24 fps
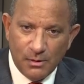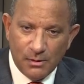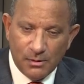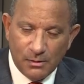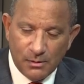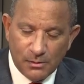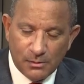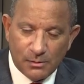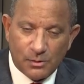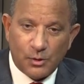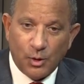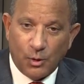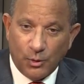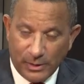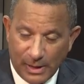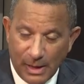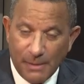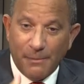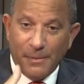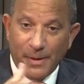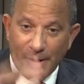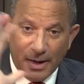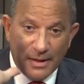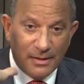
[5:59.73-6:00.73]
son
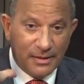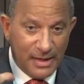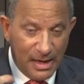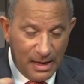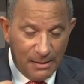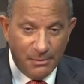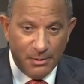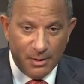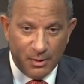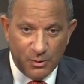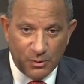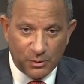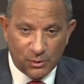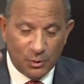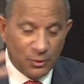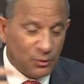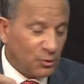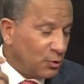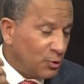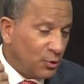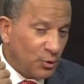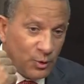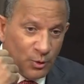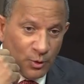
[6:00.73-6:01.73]
también endémicos, no
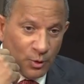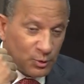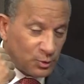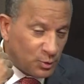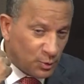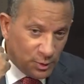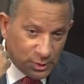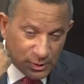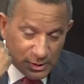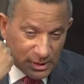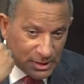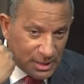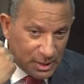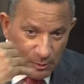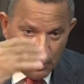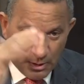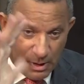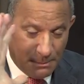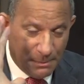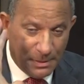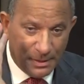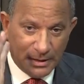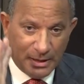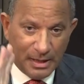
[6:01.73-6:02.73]
son, no son ni siquiera
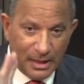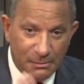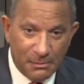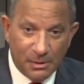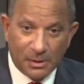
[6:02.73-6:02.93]
una pandemia,